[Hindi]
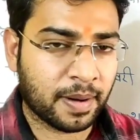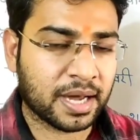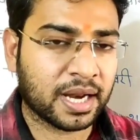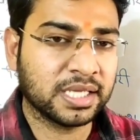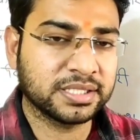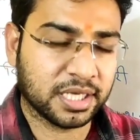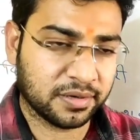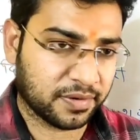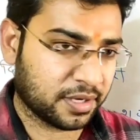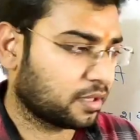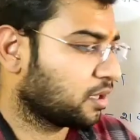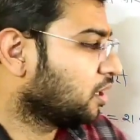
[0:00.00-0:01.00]
बारह
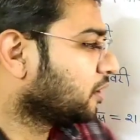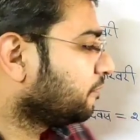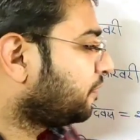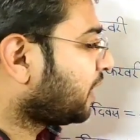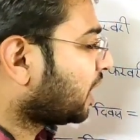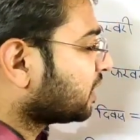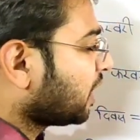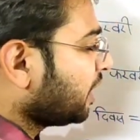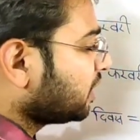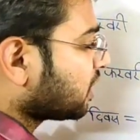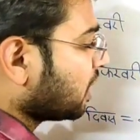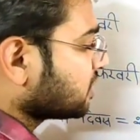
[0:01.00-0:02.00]
जनवरी फिर आता
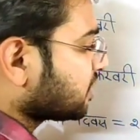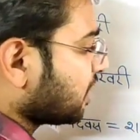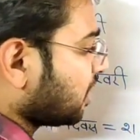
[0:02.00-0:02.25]
है थल